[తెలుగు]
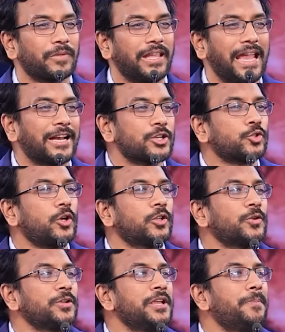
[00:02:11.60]
ఎక్కడ
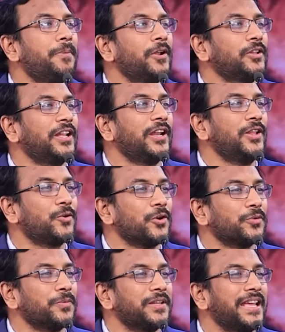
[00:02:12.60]
స్తోత్రం చెప్పాలో తెలియదు
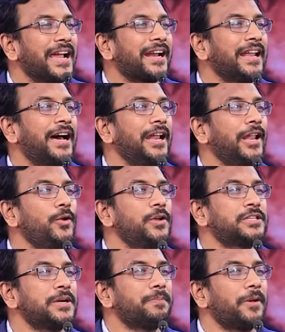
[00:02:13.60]
కొంతమంది ఎక్కడ
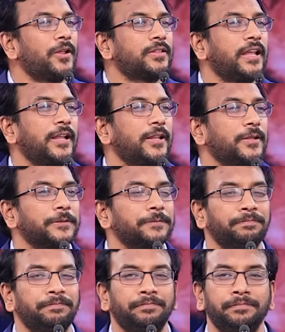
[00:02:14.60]
హల్లెలు చెప్పాలో తెలియదు
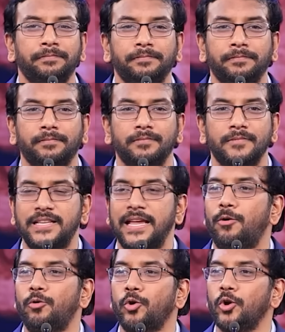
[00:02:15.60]

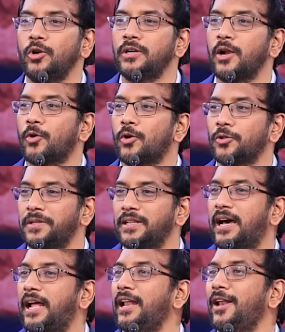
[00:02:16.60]
సేవకులు ఉంటారు
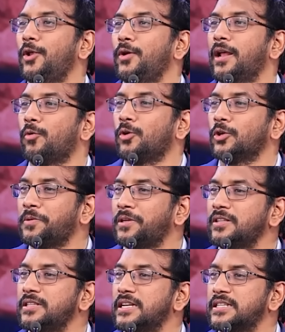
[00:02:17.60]
కొంతమంది హల్లెలు అని
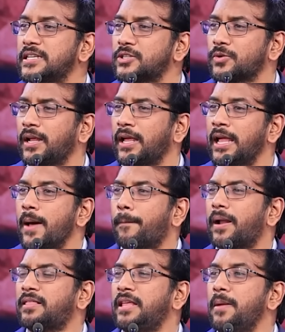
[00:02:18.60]
ఊతబద్ధం చేసేసుకుని
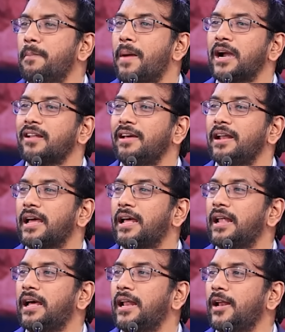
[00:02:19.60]
ప్రతి మాట
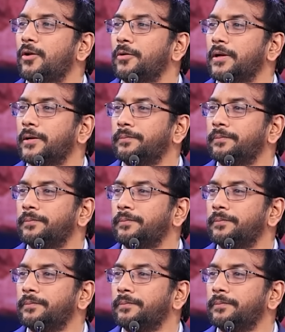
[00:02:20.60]
వెనకాల హలెలుయ